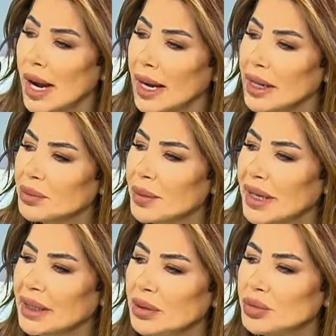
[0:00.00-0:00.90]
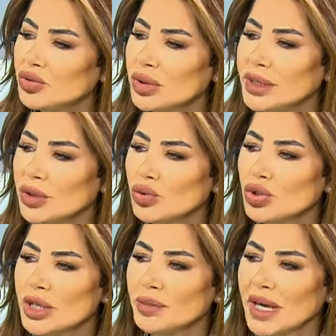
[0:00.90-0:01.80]
حكت معي بتقول لي
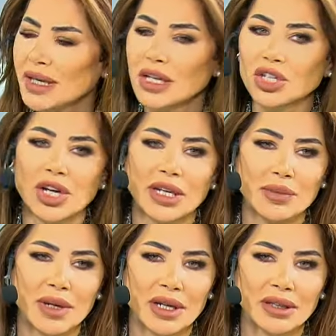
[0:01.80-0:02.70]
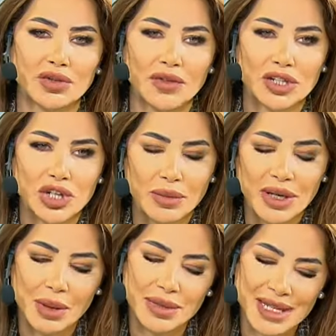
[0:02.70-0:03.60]
ندوش انا بدي احكي لك شغله يمكن رح تتفاجئي
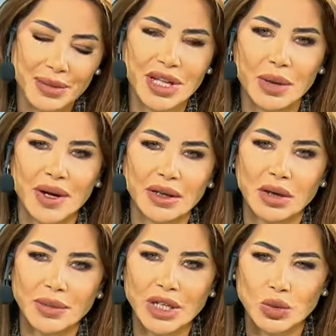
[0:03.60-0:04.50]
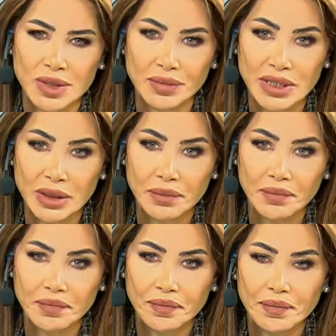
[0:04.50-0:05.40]
منها بس انا بدي ابري ضميري وذمتي
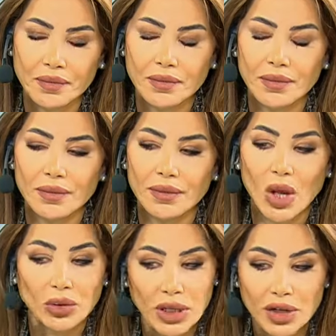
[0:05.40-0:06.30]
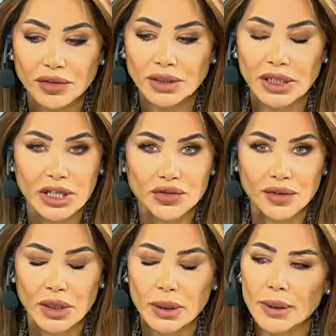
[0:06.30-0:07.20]
قلت لها تفضلي ايش
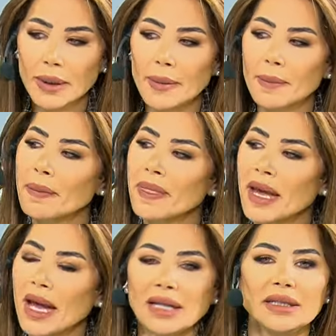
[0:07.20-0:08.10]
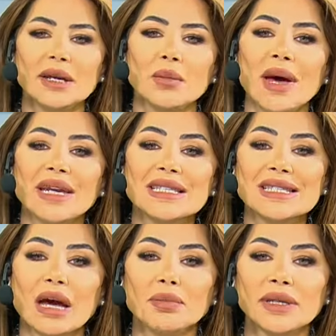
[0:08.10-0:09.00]
في قالت لي انا امبارح
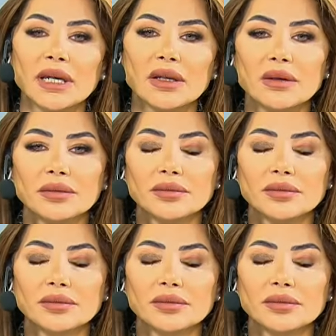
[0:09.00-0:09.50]
استغبتك